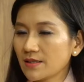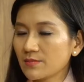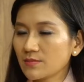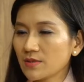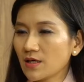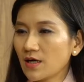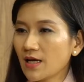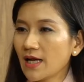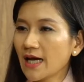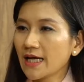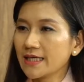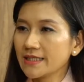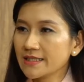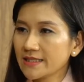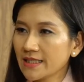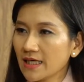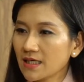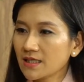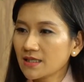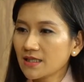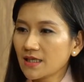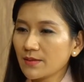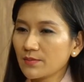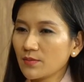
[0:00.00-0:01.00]
trong đó hạnh
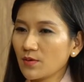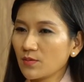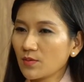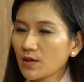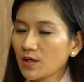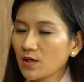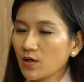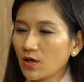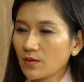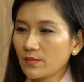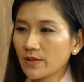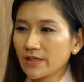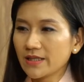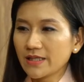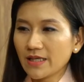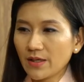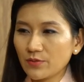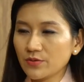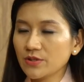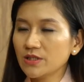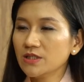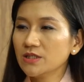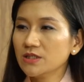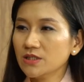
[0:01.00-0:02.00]
nhân là một cái loại mà
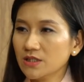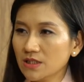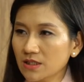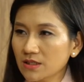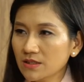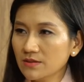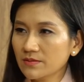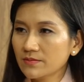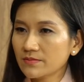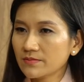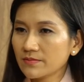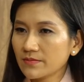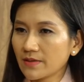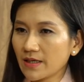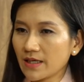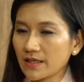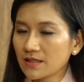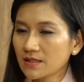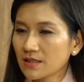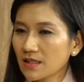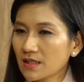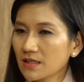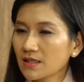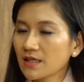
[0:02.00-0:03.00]
giàu dinh dưỡng và
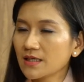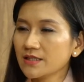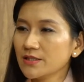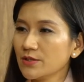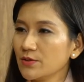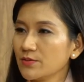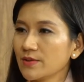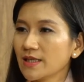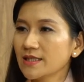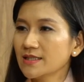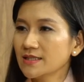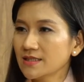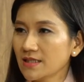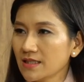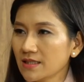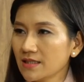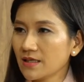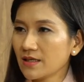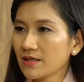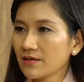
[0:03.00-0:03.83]
rất là nhiều canxi